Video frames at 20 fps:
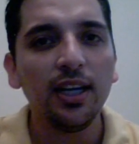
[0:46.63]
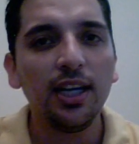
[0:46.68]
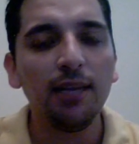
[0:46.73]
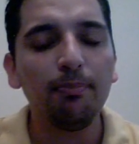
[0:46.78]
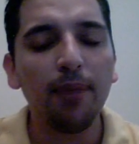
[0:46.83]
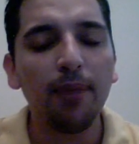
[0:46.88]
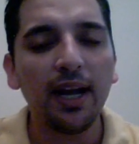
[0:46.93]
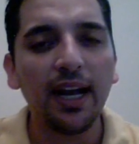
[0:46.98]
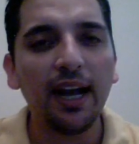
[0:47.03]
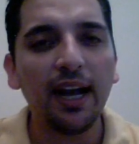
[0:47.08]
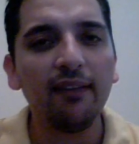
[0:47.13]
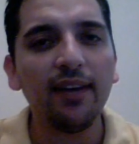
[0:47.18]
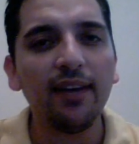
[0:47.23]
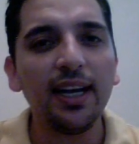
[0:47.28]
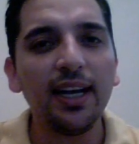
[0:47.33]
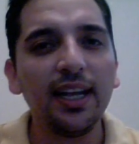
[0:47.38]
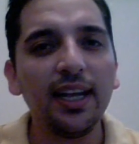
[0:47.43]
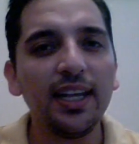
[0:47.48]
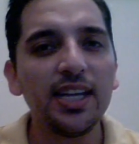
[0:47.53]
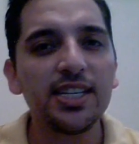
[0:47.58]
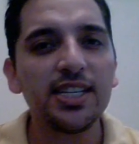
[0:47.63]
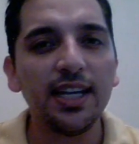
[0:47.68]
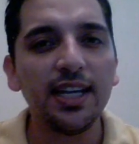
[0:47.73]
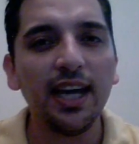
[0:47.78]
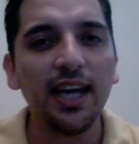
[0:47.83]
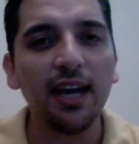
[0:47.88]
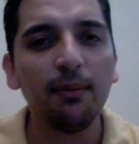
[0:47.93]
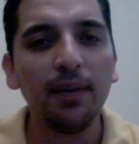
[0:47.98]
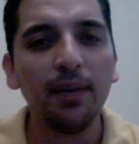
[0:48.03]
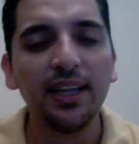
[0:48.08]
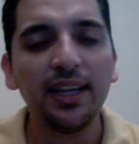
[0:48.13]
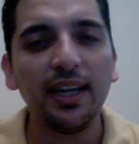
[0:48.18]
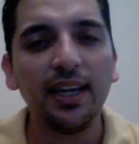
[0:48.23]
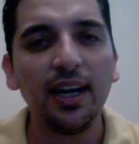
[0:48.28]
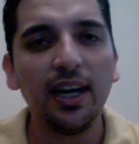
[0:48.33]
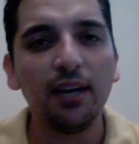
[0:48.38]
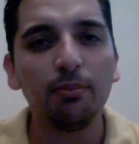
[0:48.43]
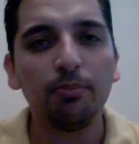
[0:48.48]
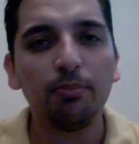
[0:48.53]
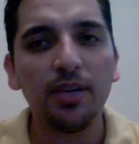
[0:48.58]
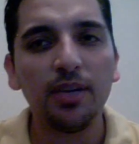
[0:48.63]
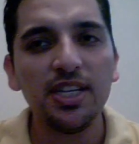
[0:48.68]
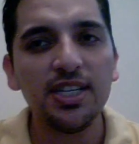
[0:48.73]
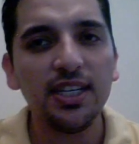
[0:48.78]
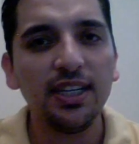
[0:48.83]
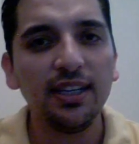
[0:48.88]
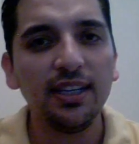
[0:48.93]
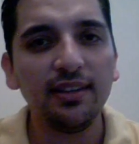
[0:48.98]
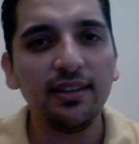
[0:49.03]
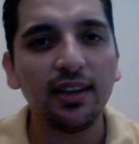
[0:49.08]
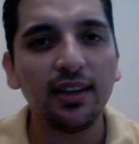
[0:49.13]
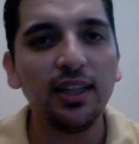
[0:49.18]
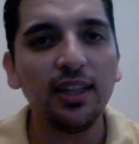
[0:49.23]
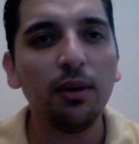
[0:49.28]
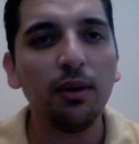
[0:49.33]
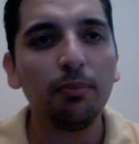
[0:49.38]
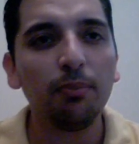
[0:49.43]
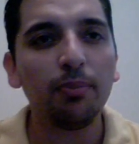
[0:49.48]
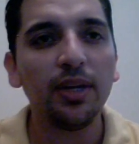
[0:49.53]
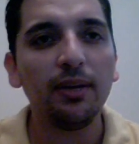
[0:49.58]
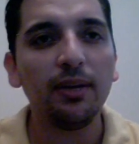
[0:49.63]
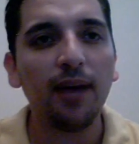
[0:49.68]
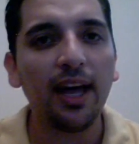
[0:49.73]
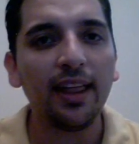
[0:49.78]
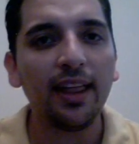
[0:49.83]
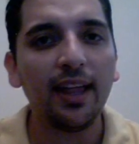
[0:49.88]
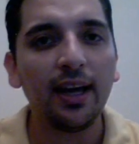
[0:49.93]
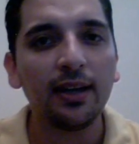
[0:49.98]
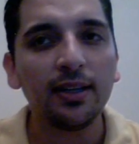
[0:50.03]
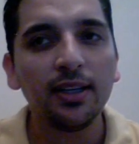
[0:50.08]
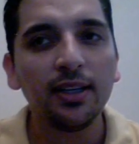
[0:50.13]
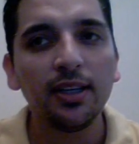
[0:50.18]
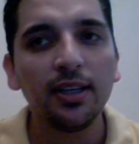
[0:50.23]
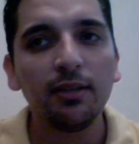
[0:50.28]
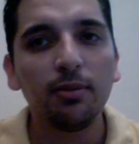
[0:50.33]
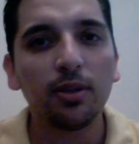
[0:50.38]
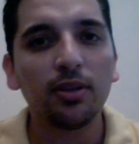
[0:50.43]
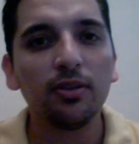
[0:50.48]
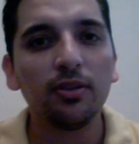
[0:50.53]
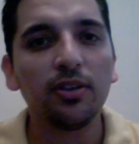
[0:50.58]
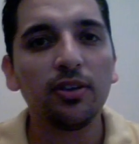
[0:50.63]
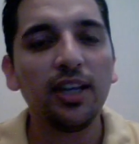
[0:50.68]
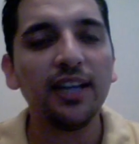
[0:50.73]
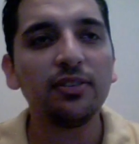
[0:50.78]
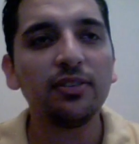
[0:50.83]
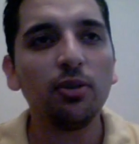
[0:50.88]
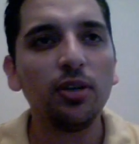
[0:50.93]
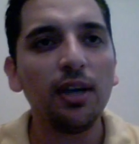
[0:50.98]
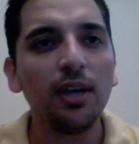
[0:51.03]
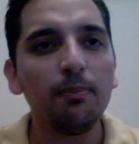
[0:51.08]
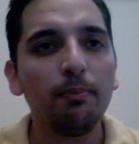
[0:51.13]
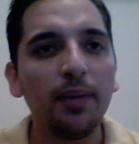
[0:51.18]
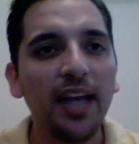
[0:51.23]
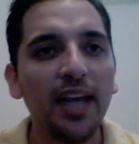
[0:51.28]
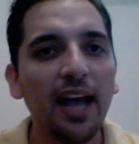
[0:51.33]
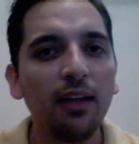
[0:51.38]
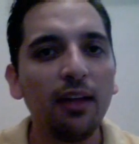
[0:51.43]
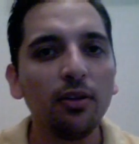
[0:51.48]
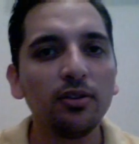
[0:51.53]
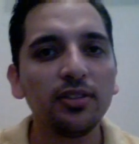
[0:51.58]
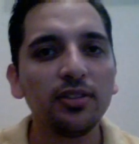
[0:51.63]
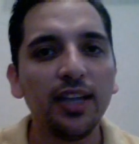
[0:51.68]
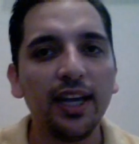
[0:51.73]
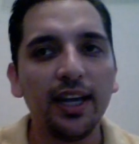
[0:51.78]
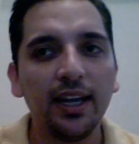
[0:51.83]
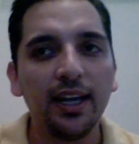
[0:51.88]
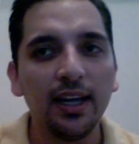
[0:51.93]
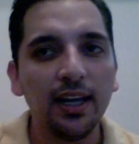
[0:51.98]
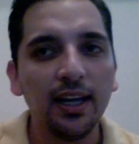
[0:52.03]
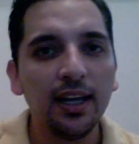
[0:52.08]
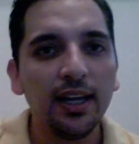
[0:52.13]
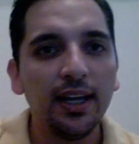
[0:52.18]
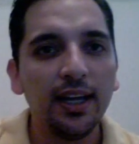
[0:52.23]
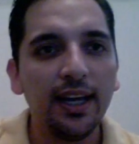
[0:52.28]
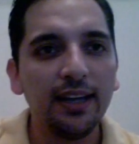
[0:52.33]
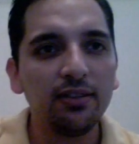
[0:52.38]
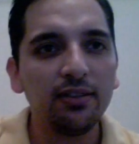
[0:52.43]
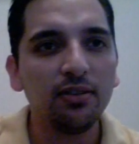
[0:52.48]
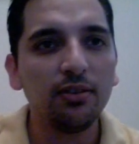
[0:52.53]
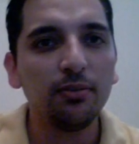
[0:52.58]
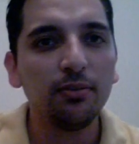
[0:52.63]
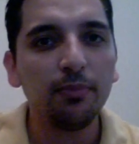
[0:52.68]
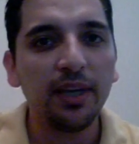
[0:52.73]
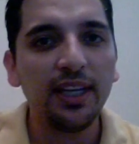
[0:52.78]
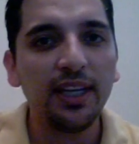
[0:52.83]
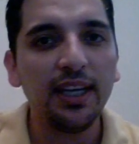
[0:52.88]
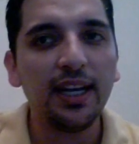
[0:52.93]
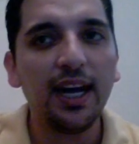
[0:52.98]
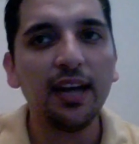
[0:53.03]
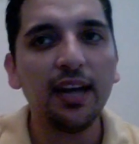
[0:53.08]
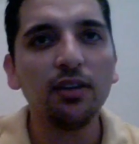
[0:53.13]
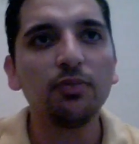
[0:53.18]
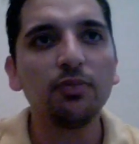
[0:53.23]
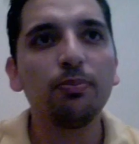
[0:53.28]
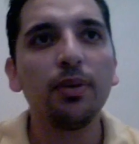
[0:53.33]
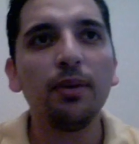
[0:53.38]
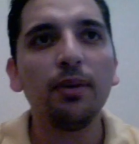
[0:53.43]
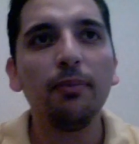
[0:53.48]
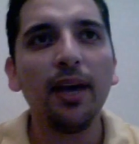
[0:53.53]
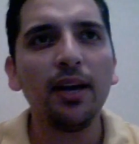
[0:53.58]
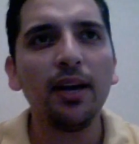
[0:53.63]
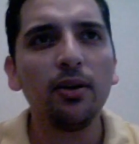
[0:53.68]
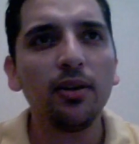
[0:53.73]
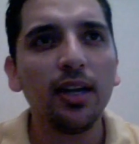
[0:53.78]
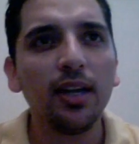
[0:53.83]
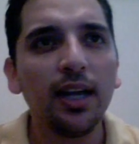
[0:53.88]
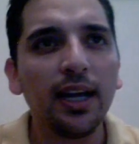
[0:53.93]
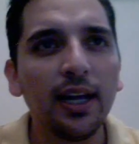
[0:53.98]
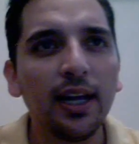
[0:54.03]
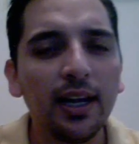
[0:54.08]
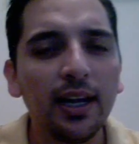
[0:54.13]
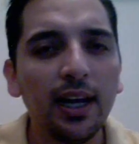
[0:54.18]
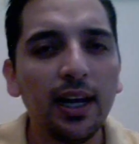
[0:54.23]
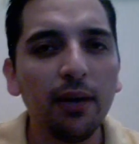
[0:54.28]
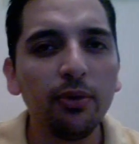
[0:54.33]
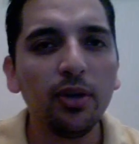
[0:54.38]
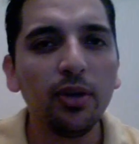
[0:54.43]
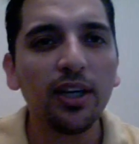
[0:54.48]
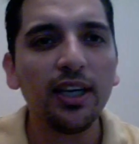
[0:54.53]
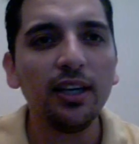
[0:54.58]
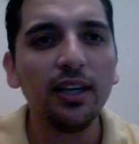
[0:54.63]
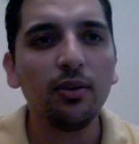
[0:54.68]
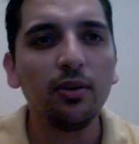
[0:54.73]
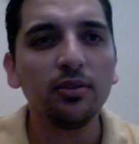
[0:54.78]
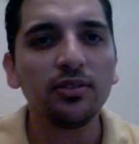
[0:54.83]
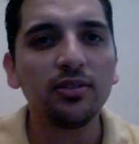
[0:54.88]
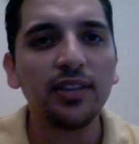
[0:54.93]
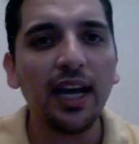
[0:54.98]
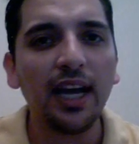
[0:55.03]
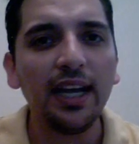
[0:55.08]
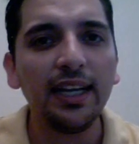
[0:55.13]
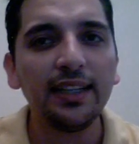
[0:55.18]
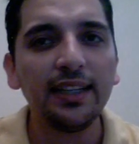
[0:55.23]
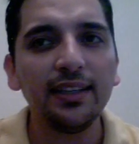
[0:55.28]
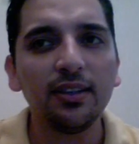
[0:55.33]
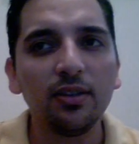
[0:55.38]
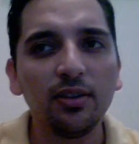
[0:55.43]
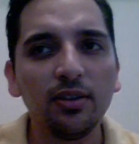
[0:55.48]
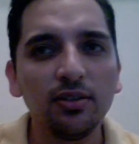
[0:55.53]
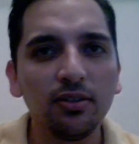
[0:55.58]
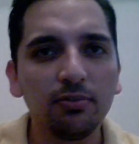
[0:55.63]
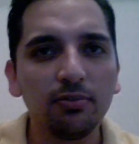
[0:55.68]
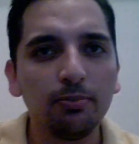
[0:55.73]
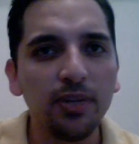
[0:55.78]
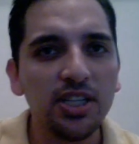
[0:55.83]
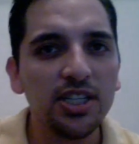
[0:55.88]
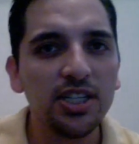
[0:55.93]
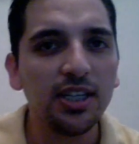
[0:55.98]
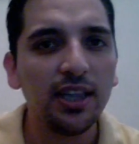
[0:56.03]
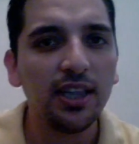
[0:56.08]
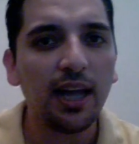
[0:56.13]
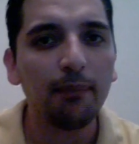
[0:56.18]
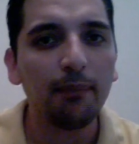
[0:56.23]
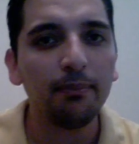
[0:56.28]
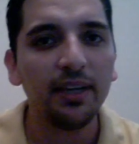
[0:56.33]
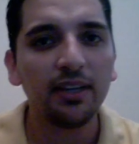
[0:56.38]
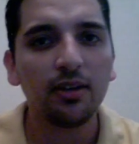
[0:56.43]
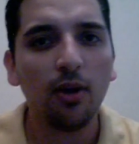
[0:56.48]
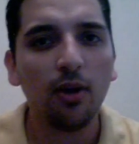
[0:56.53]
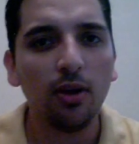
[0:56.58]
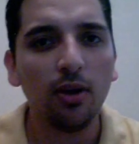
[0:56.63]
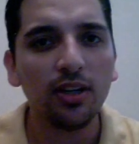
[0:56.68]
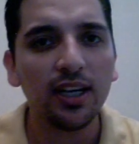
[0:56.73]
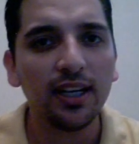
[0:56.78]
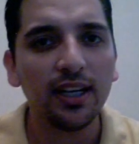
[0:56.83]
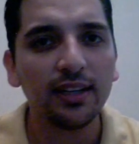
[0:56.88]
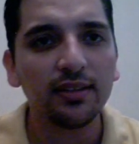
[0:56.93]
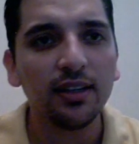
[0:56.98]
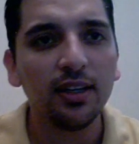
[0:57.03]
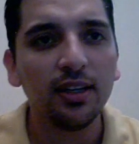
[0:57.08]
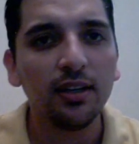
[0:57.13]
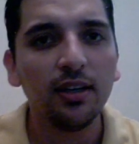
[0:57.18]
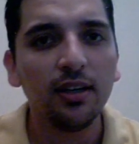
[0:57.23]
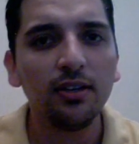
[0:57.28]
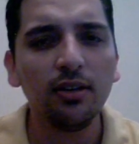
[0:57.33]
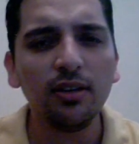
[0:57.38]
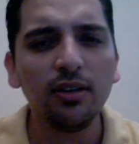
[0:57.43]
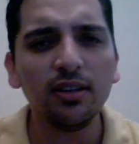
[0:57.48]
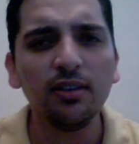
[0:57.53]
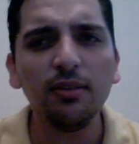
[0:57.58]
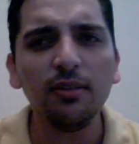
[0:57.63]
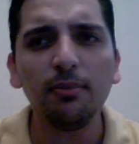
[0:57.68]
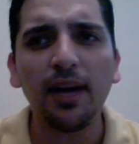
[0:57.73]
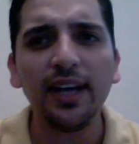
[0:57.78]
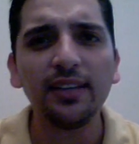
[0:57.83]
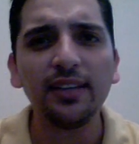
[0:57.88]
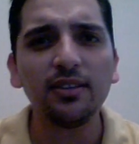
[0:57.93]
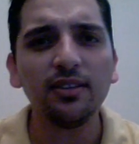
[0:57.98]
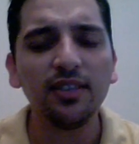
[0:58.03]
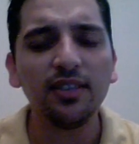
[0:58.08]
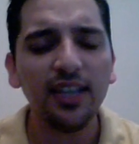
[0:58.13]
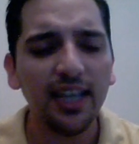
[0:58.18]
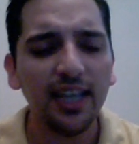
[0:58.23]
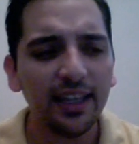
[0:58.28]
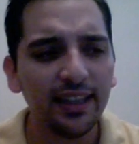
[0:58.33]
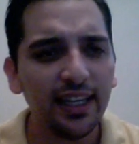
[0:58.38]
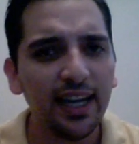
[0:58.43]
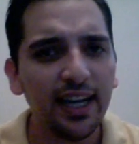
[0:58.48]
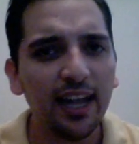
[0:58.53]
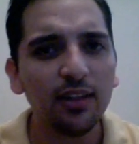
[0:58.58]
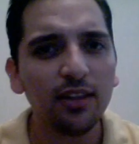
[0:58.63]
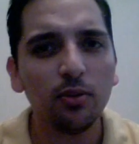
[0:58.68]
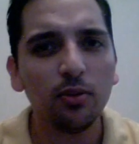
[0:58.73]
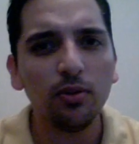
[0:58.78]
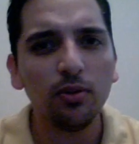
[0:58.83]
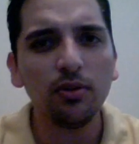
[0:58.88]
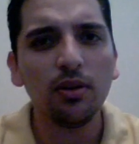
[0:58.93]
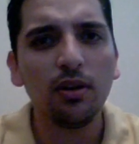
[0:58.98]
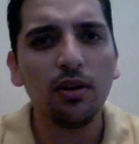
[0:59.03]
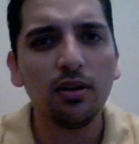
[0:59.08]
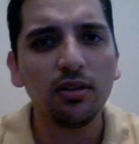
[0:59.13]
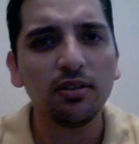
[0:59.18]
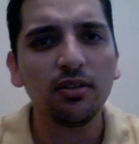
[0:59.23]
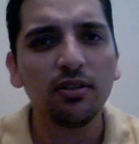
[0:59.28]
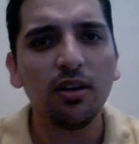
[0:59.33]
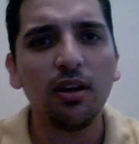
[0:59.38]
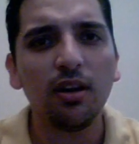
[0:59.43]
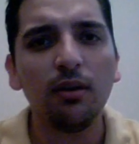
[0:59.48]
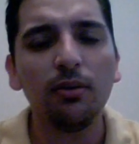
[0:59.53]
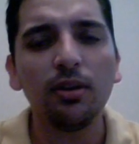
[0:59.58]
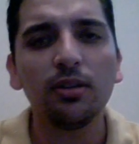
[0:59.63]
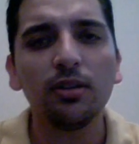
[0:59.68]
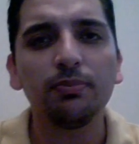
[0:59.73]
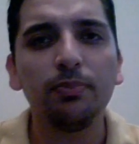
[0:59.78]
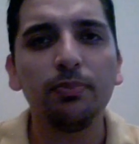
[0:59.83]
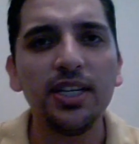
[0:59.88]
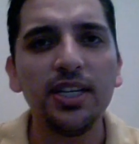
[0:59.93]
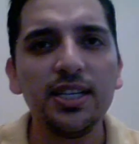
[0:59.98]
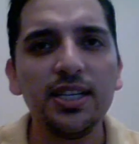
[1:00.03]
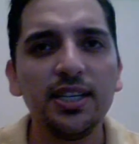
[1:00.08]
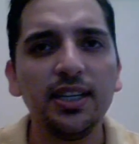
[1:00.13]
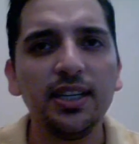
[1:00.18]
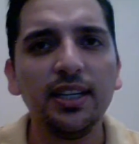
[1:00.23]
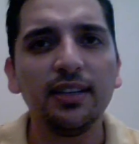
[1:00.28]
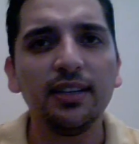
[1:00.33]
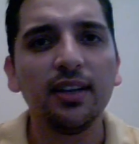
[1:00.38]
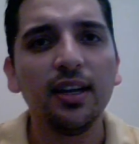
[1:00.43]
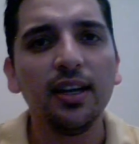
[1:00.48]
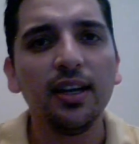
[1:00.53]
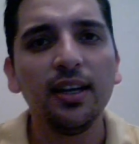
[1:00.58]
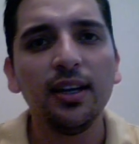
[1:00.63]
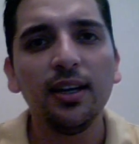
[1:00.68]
y para acabarla de chingar metan a la pinche iniciativa privada, porque ustedes son empleados de esos mexicanos primero, de Claudio X González y todos esos pinches lambicones no, esos maestros sí le tiran duro, no son como los pinches